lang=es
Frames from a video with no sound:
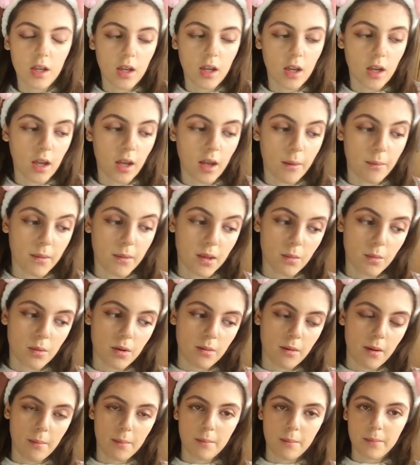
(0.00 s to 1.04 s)
eh, en vez de
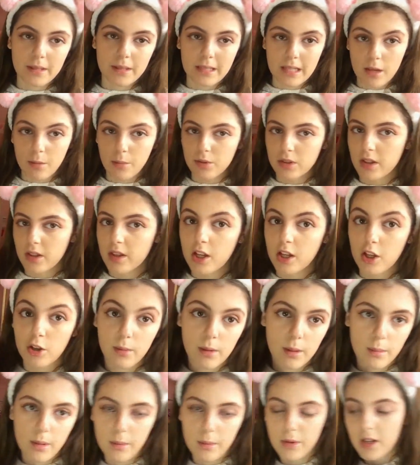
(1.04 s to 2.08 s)
poner pestañas postizas, que no
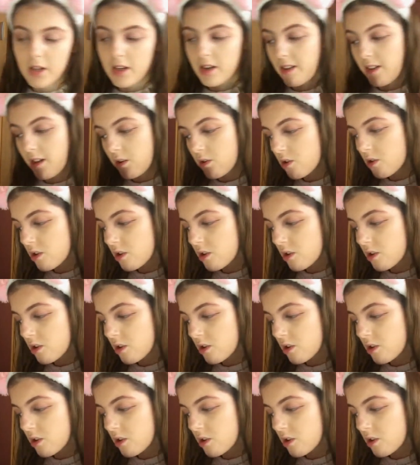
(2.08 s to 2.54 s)
me las voy a poner ni de